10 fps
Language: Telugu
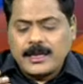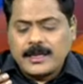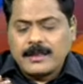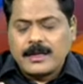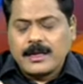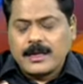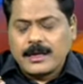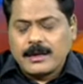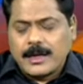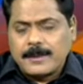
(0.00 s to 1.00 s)
నిజ
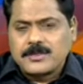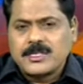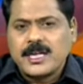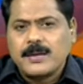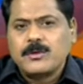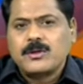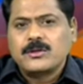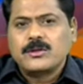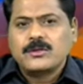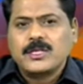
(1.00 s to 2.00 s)
ఆమ్స్టర్డామ్లో
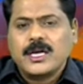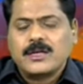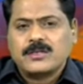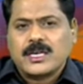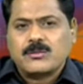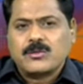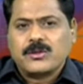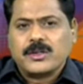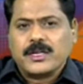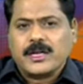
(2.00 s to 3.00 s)
దిగారు జగన్మోహన్
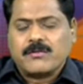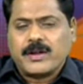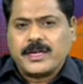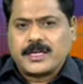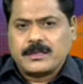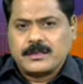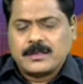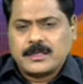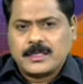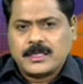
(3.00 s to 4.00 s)
రెడ్డి గారు ఫ్లైట్
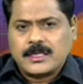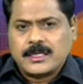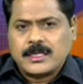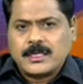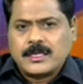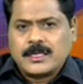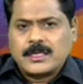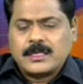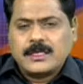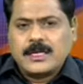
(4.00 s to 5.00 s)

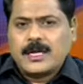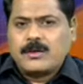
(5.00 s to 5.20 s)
దిగారు